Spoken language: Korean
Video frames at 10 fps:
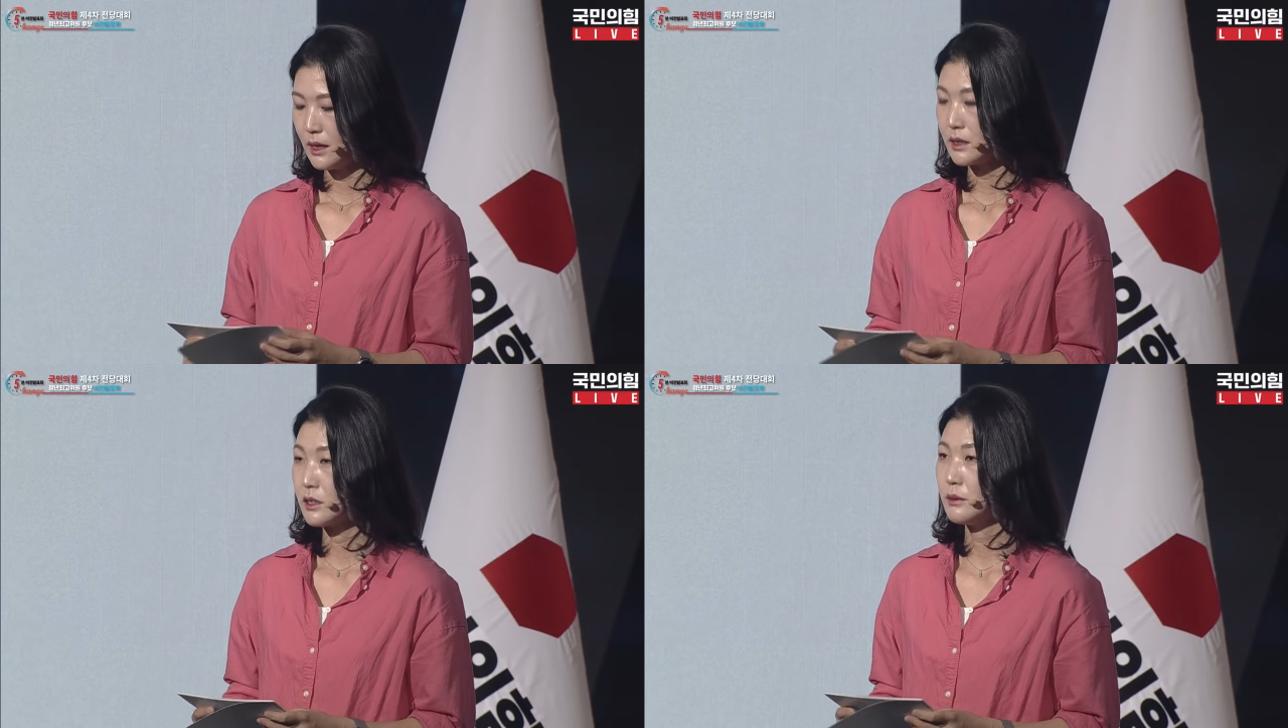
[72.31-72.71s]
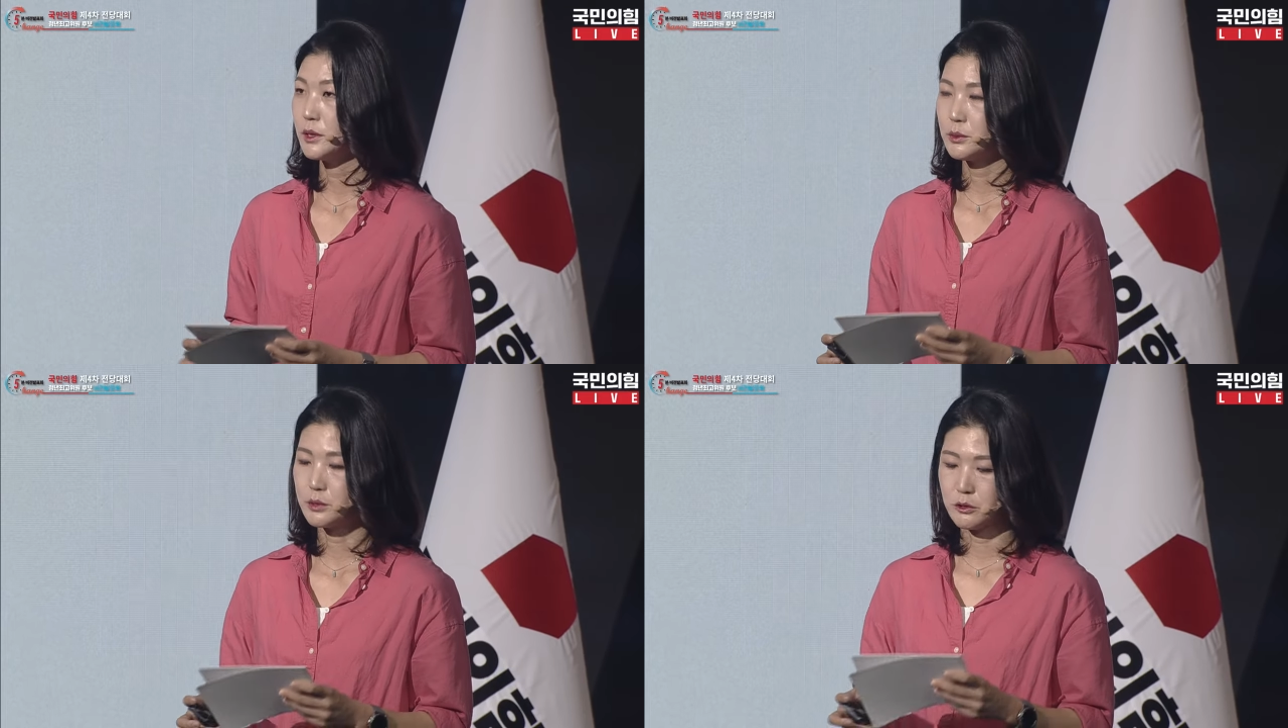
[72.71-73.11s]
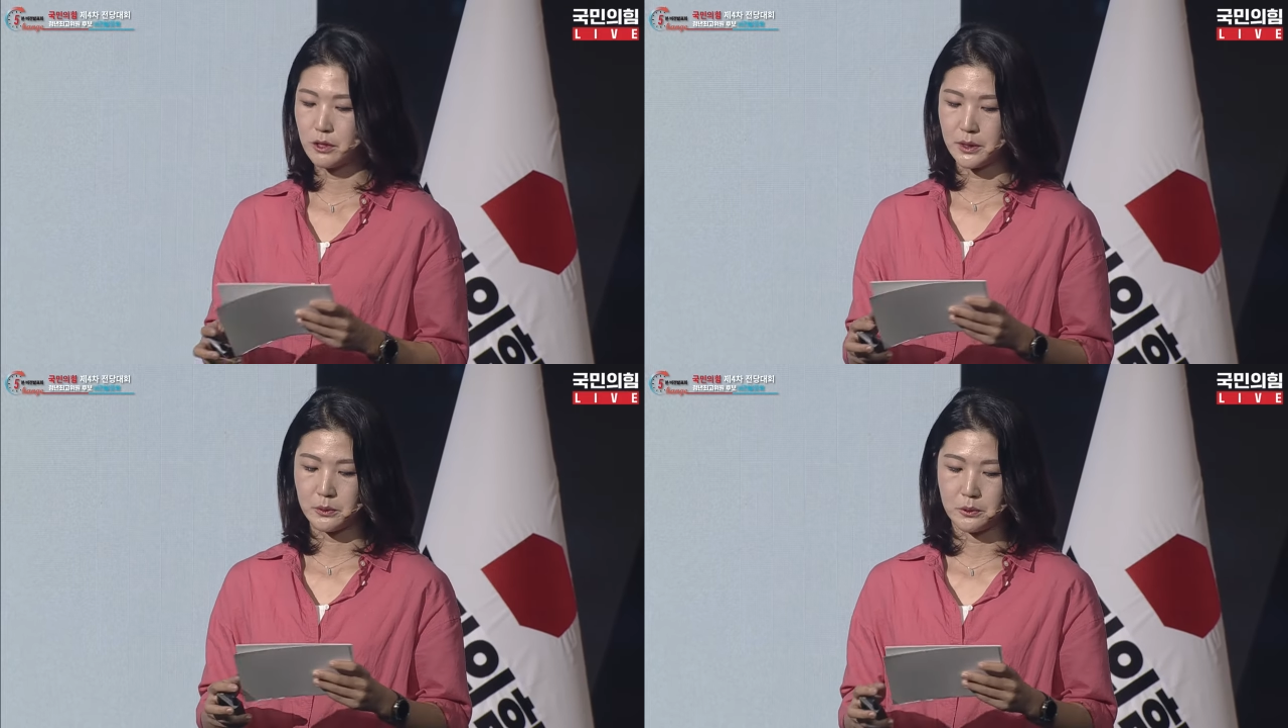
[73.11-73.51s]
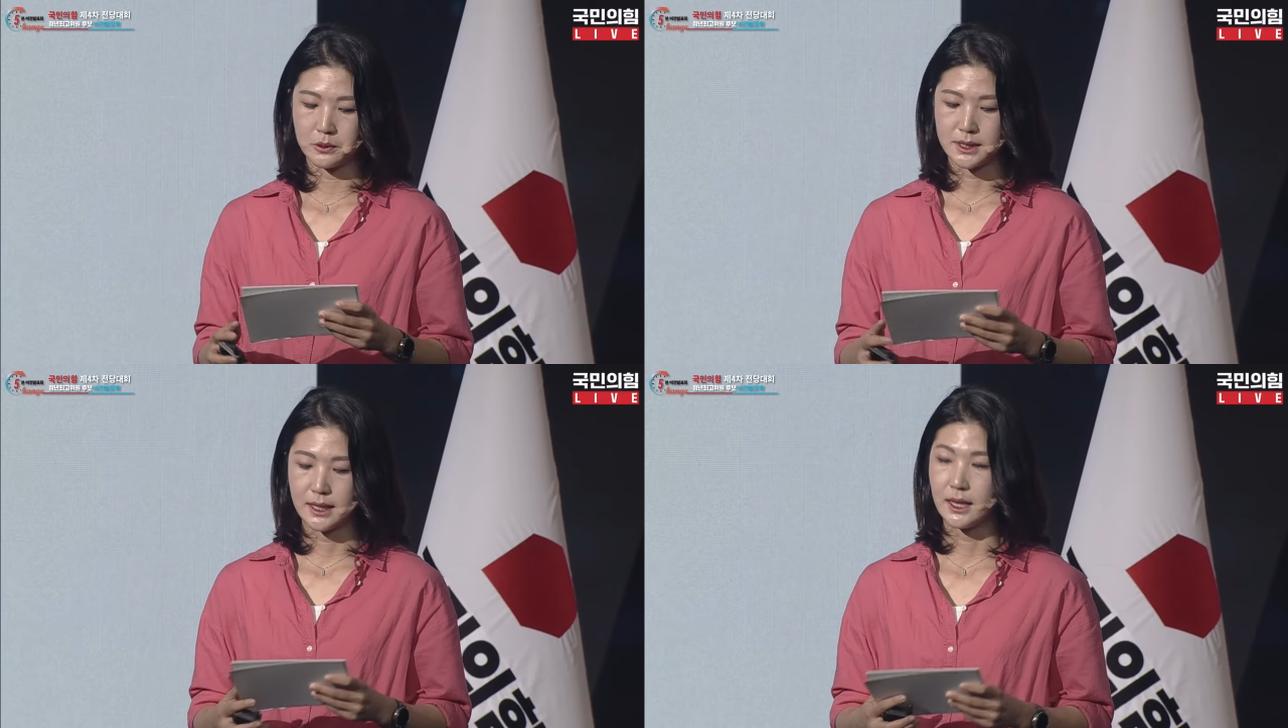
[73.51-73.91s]
그럼에도 불구하고
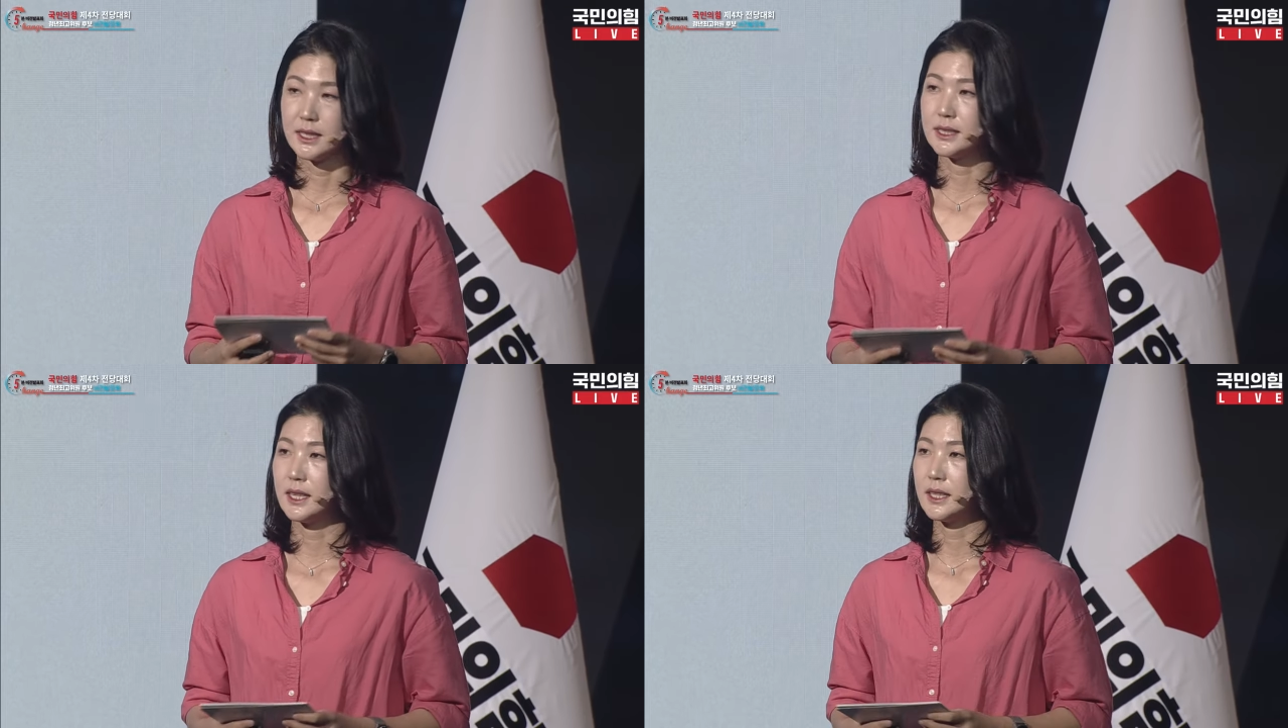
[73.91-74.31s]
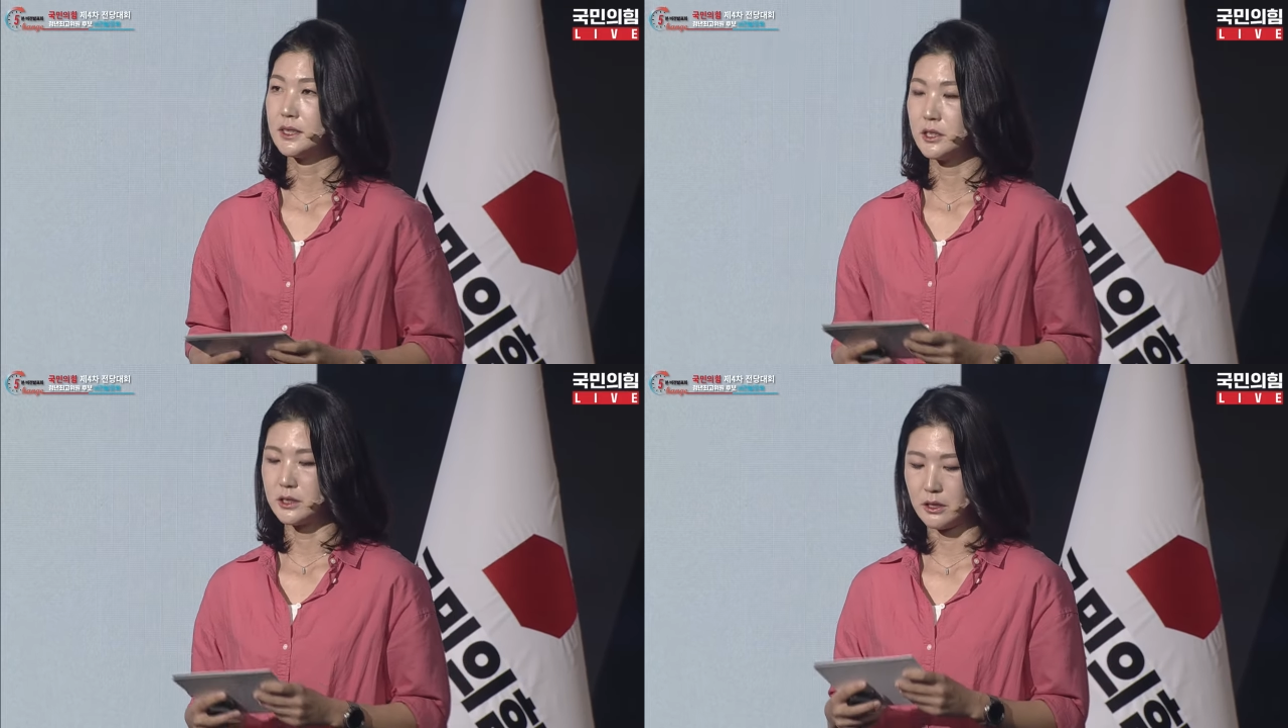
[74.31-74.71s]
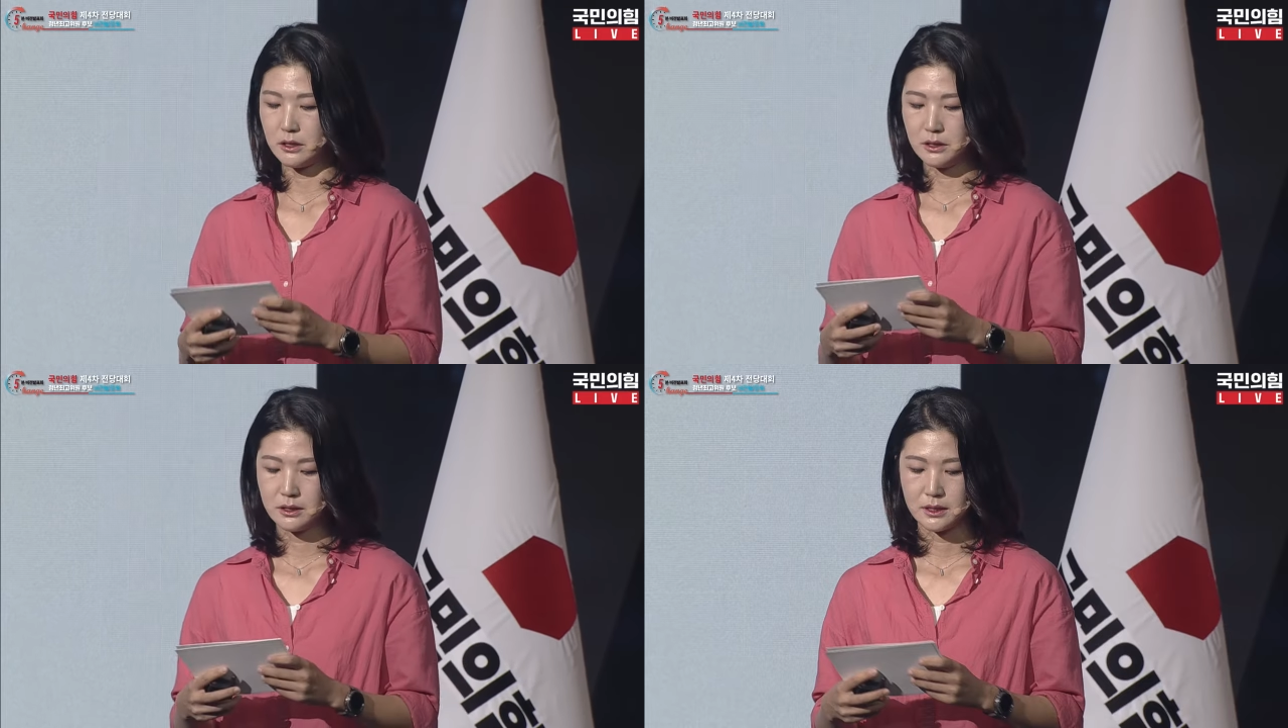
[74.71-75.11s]
제가 이 자리에 서서